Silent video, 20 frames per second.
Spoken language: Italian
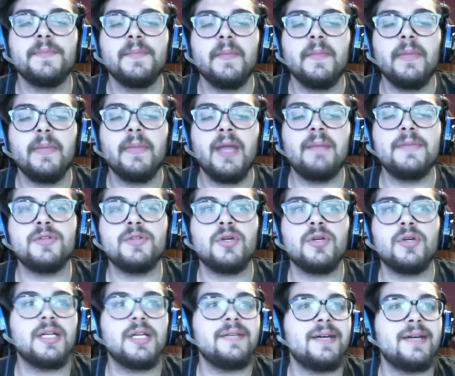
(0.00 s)
e mi sono
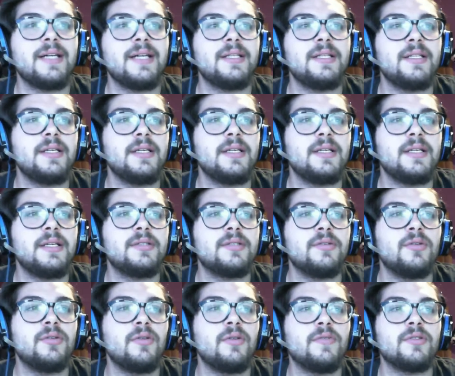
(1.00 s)
arrivati, e questo
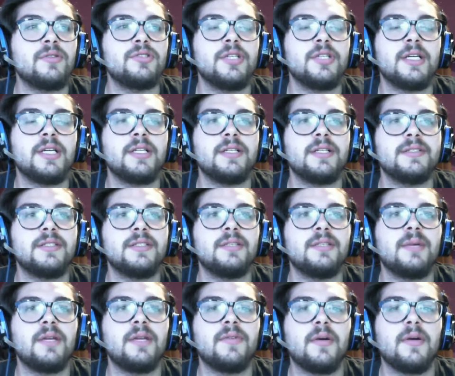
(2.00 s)
video l'ho fatto circa tre
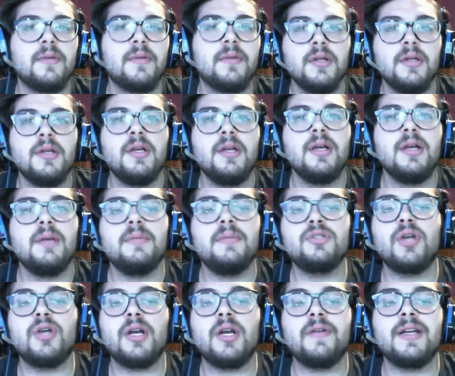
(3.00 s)
settimane fa, mi
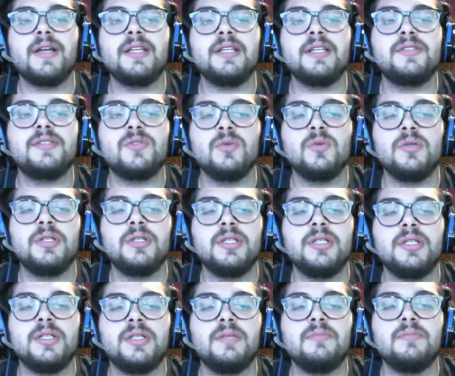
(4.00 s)
sono arrivati
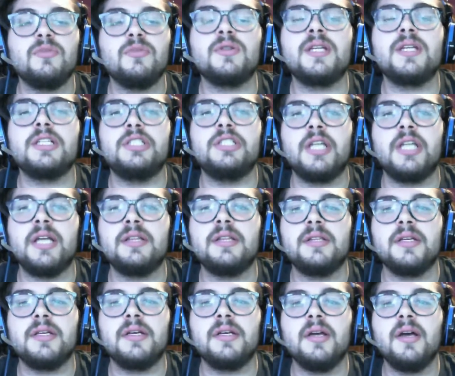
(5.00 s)
insulti di molta
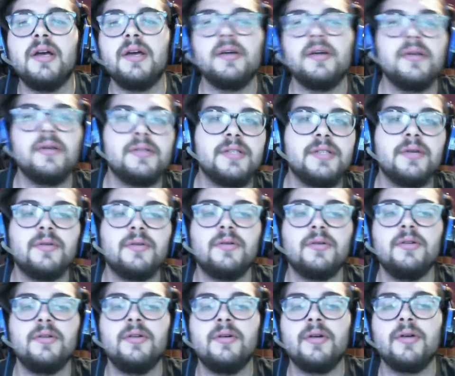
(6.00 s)
gente, eh, sei un
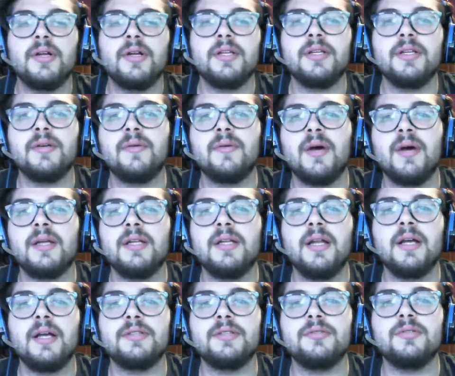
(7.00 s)
coglione, di qua, di
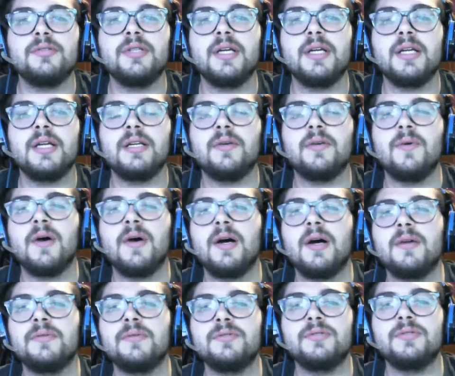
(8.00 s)
là, giudica, di qua,
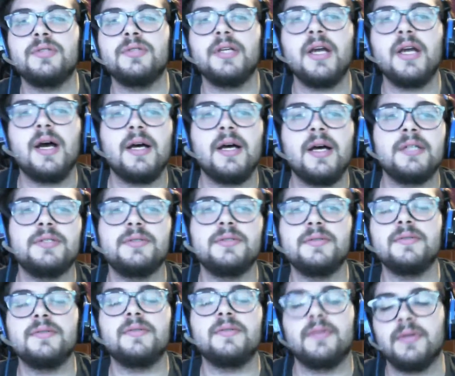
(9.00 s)
non giudica,
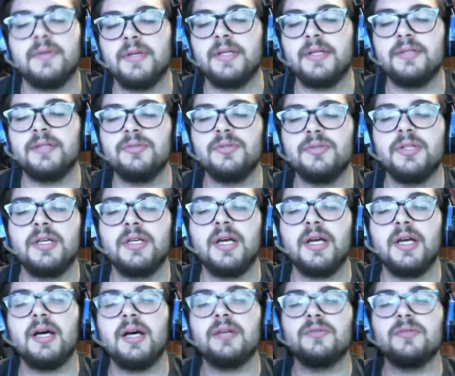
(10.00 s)

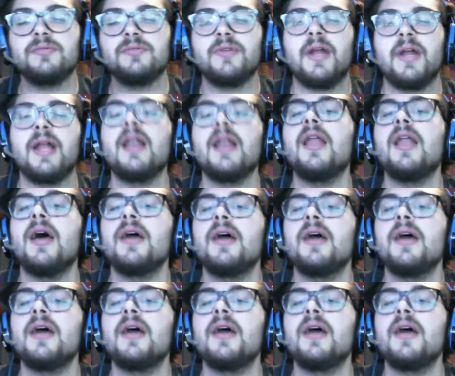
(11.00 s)
giudica tu sorella